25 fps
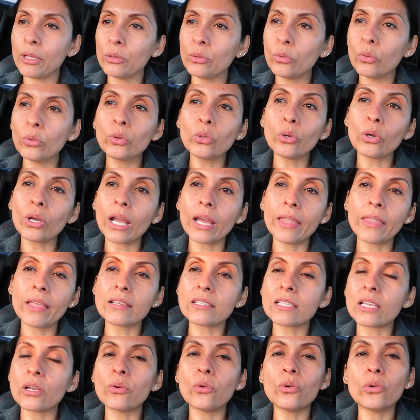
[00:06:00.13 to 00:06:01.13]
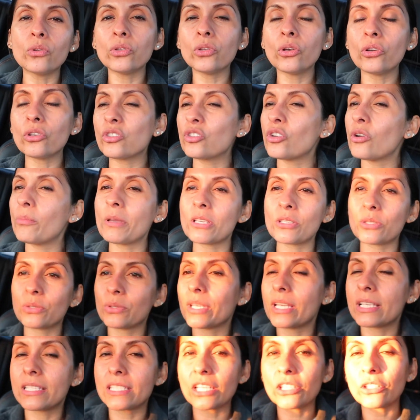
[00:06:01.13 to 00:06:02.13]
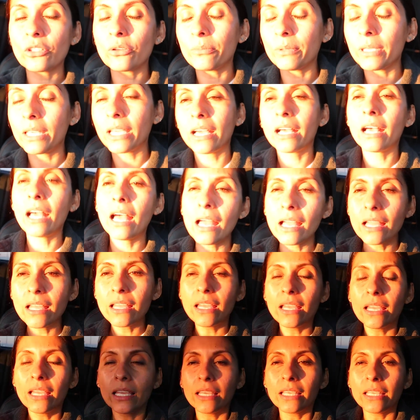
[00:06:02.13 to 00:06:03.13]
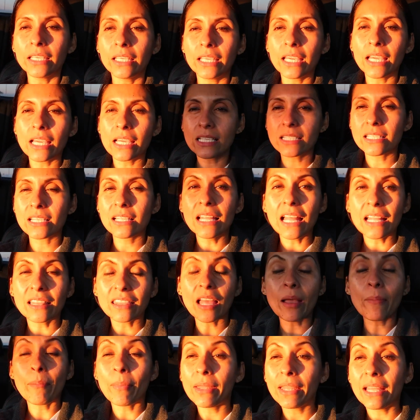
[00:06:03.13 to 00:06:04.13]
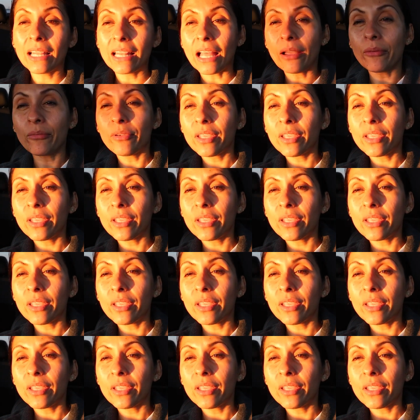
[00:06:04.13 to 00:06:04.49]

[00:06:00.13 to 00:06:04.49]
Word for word: minuto, cada segundo, yo me estoy haciendo vieja y es la etapa de la